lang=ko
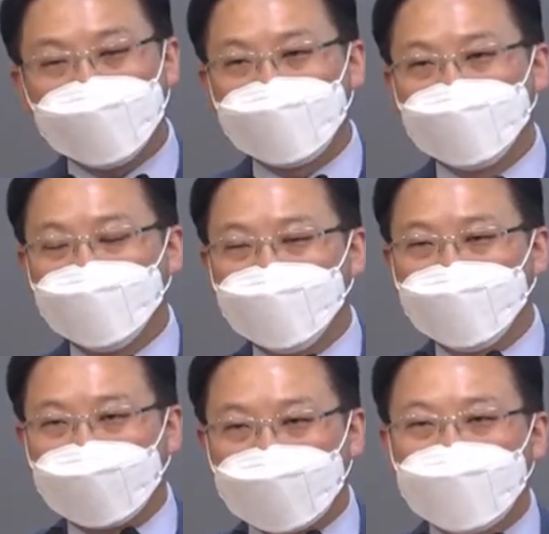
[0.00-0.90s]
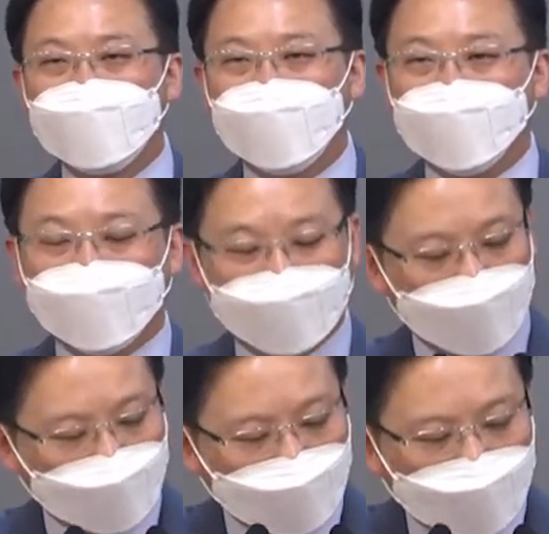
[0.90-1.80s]
어, 말씀 우리 다시 한번
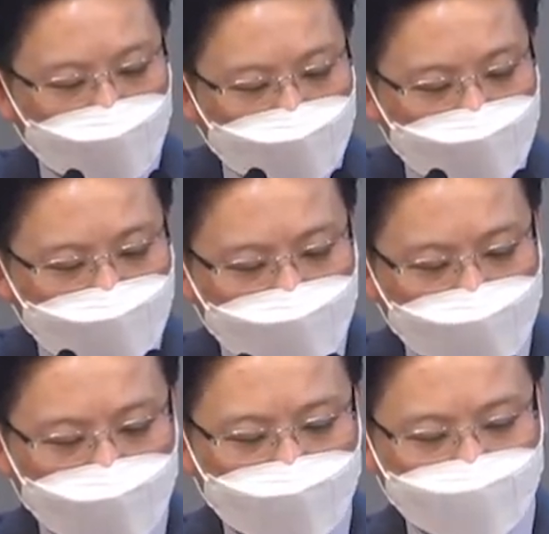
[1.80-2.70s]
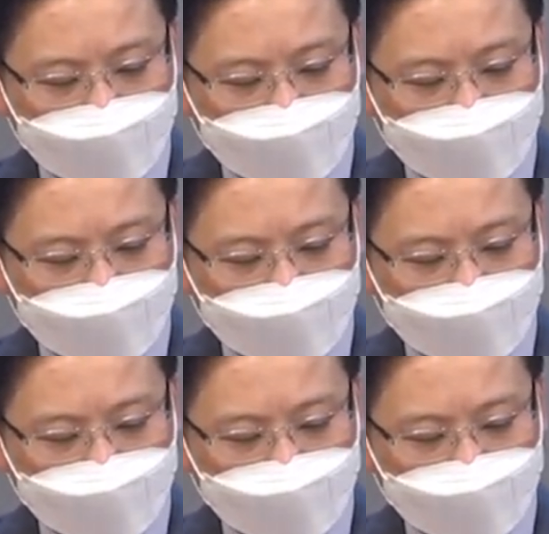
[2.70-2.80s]
읽도록 하겠습니다.